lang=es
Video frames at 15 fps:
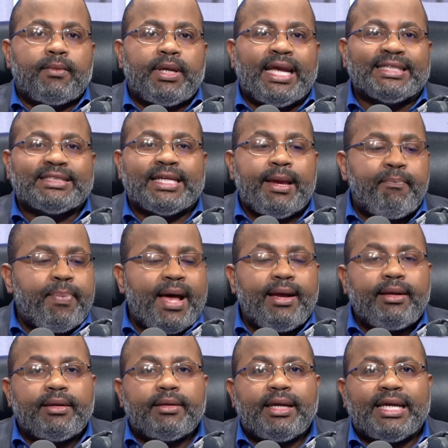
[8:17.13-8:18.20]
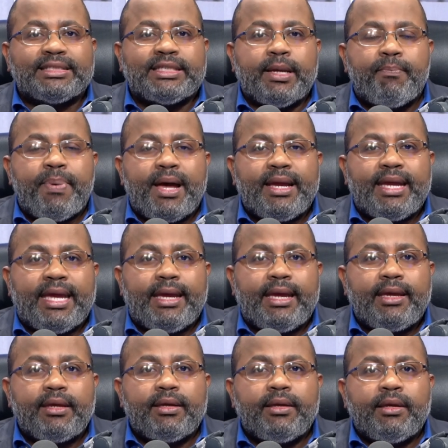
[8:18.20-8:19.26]
que sepan, que sepan
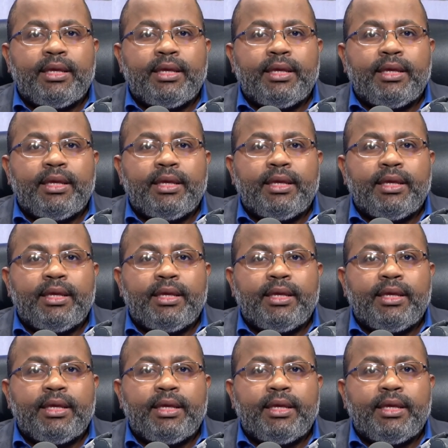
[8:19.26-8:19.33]
que